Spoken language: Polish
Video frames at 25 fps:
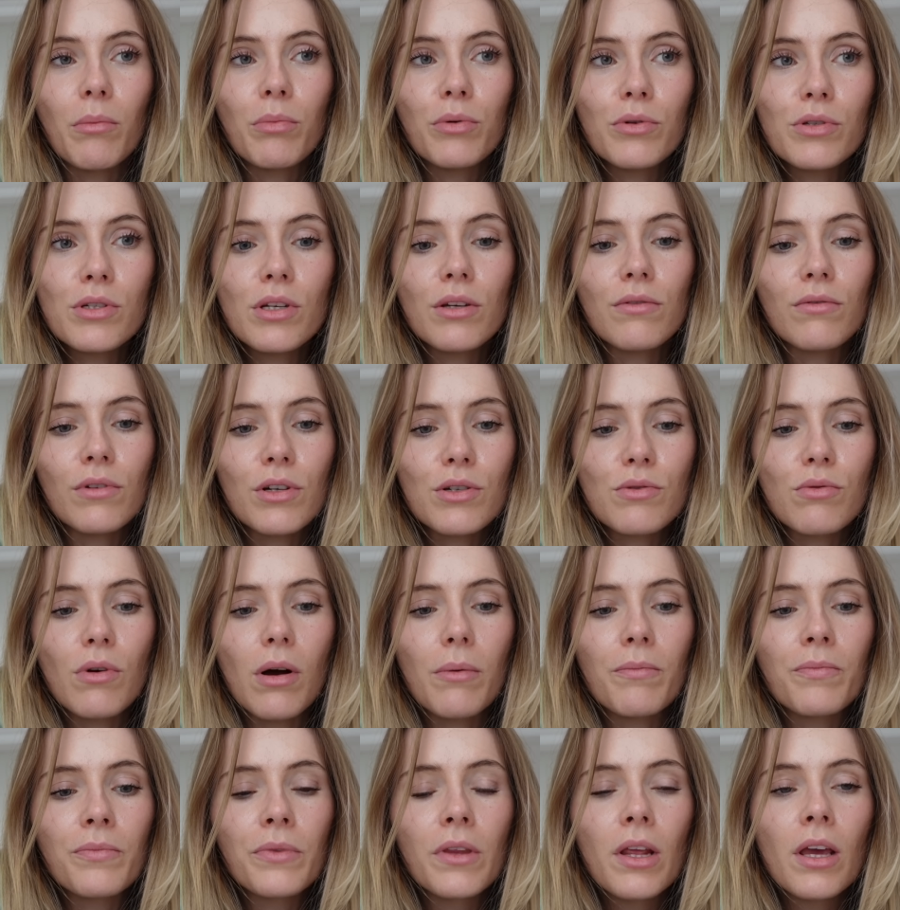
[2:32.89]
Później
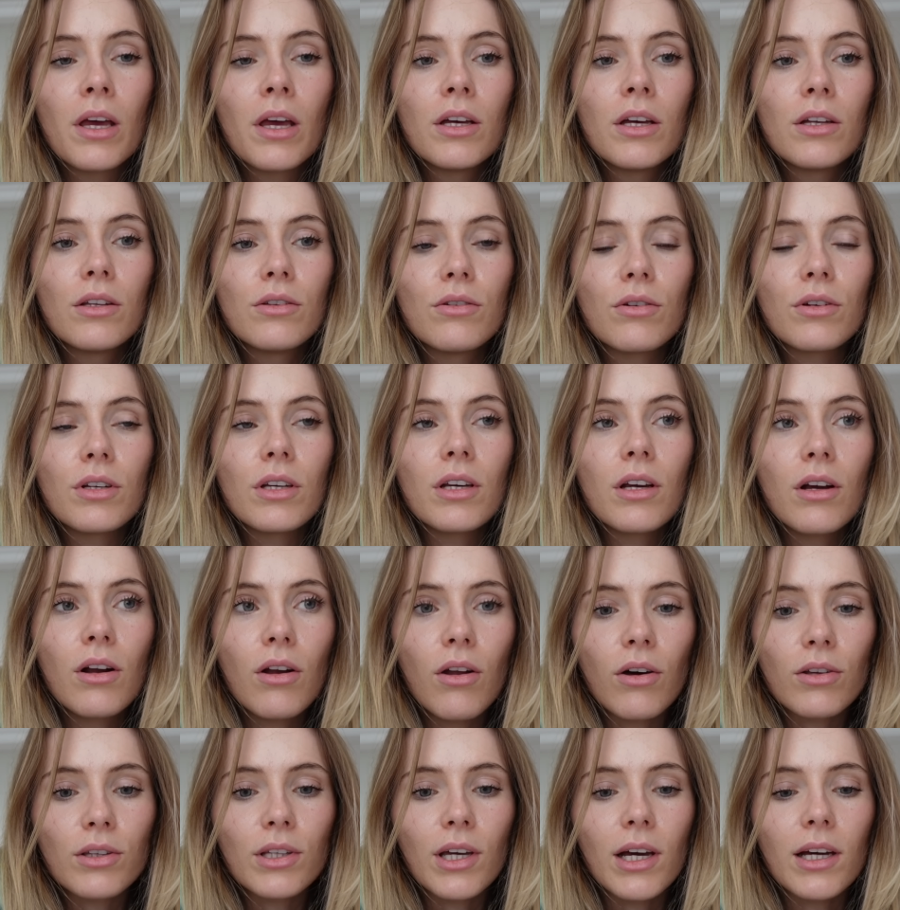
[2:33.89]
weszłam do
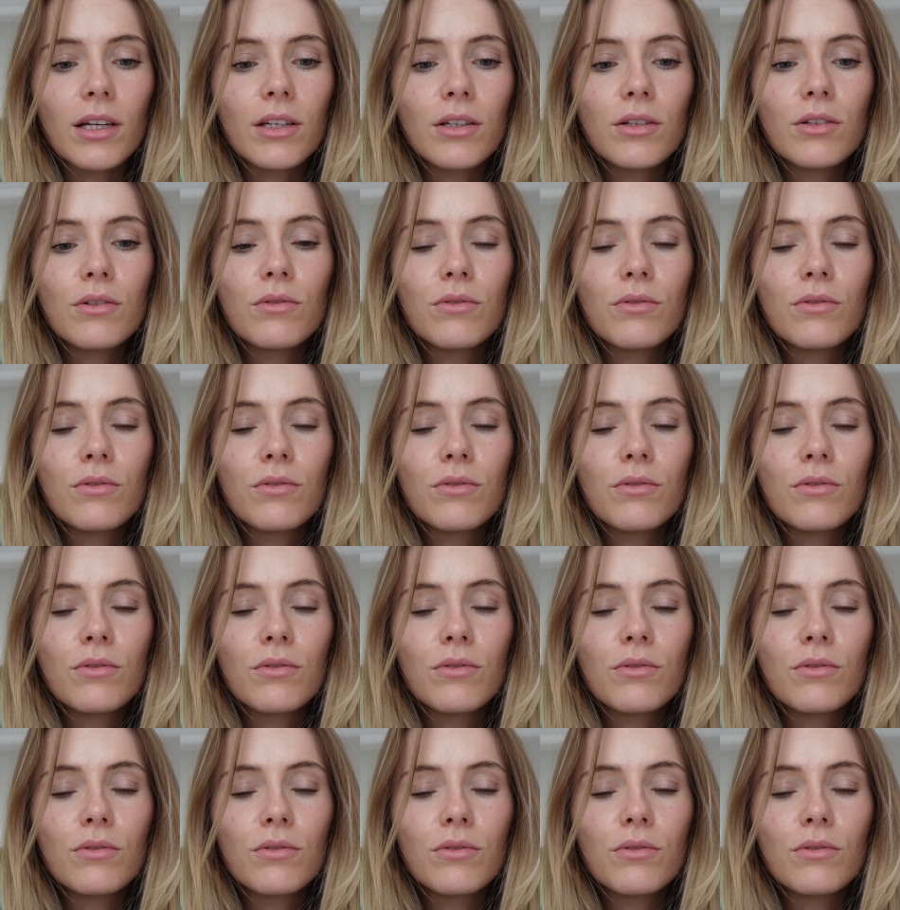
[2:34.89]
Inglota i